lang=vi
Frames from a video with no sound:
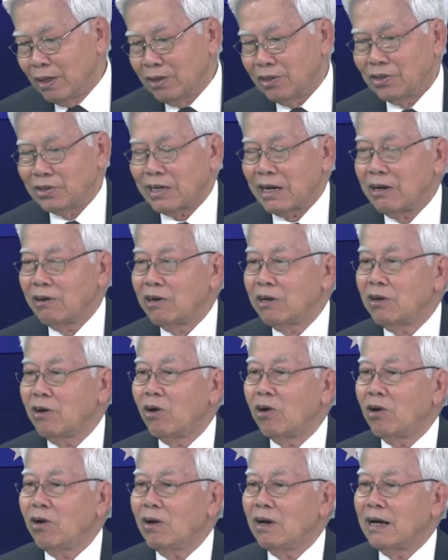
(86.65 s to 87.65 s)
người ta nói
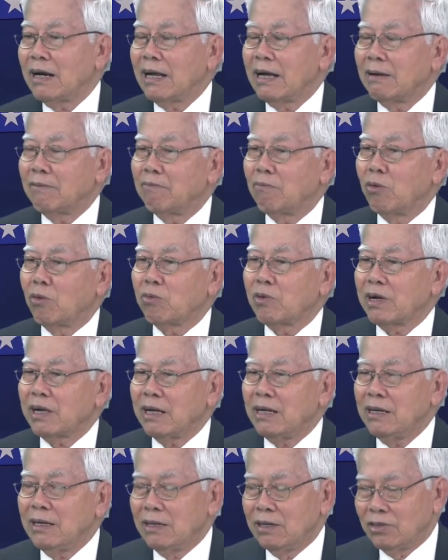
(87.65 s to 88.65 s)
đó là một
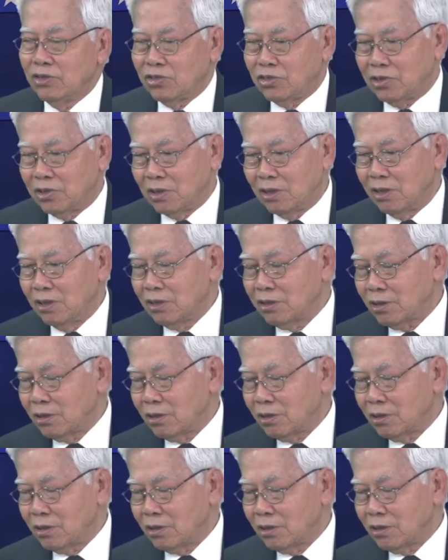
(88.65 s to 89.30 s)
cái sự